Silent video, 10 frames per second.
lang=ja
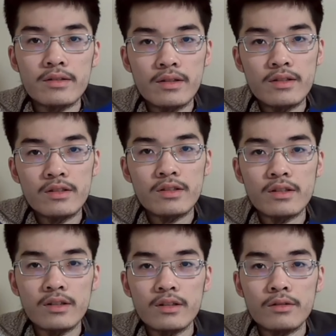先日
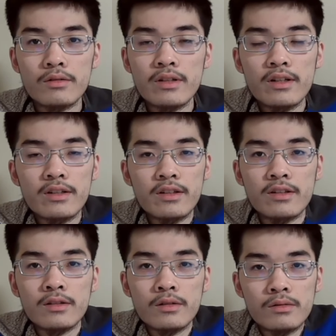から取り上げて
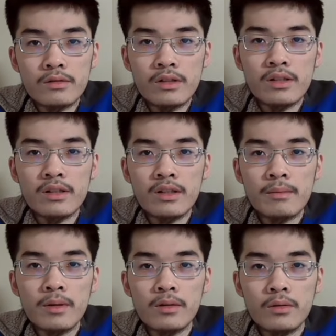いる通り、
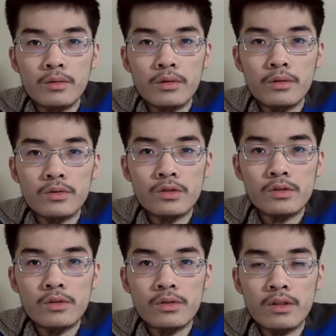今、東京
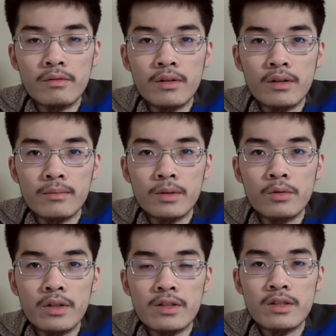15区では
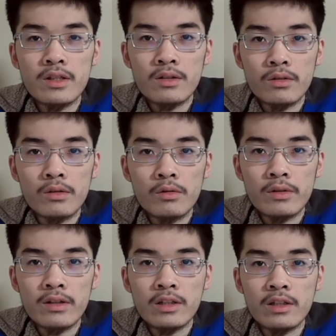補欠選挙が行
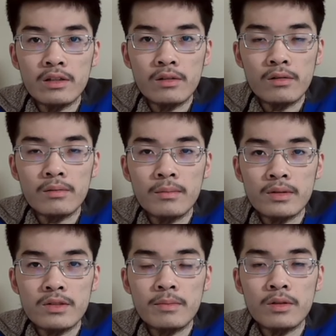われている、まあ、
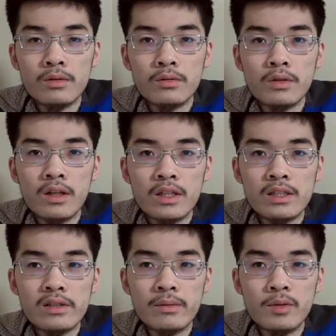自民党の柿
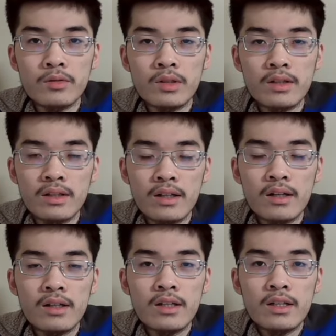沢水戸議員
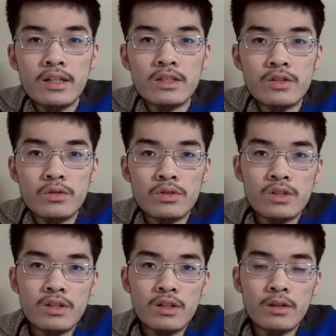が辞職
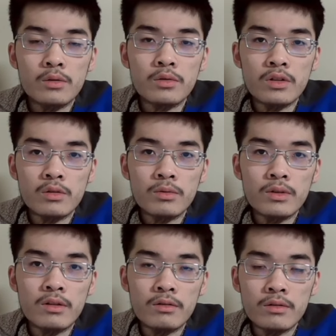したことに伴
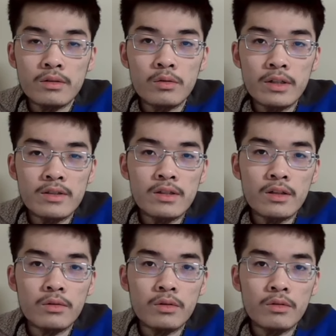う補欠
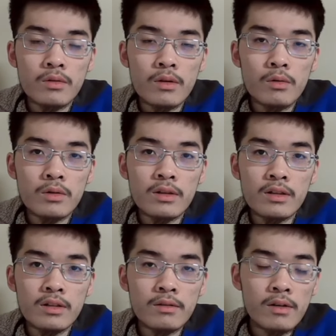選挙っていうのが行わ
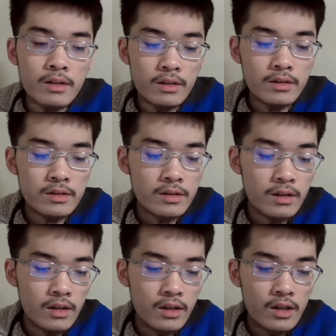れているわけなんです
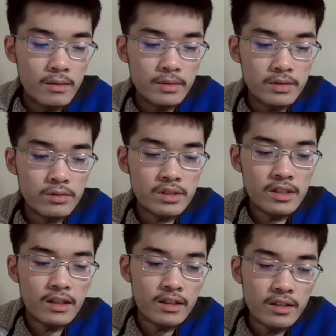が、まあ、そうした
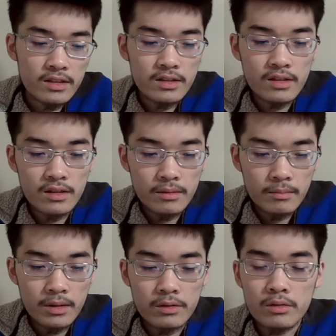中でですね、
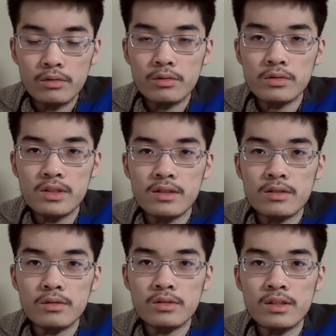まいろいろ当
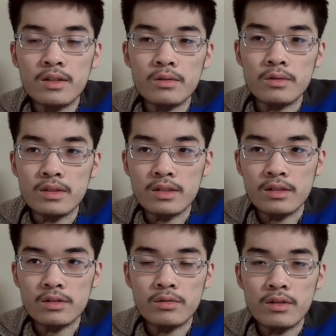然その選挙ですか
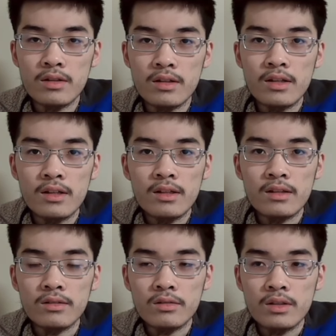ら、それで、
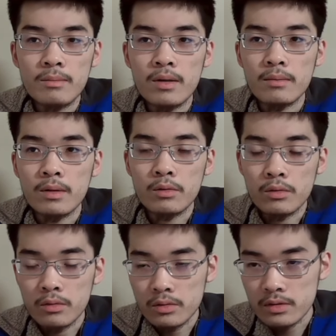あの、今、まこ
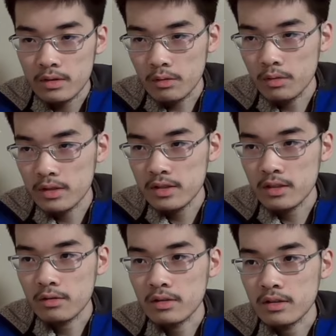の補欠選
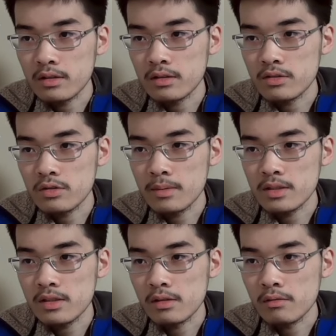挙に出馬し
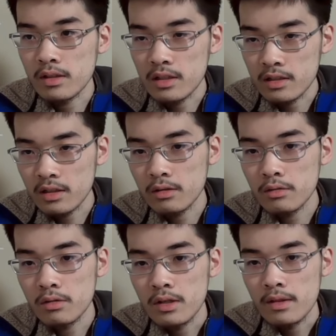ているのは立憲の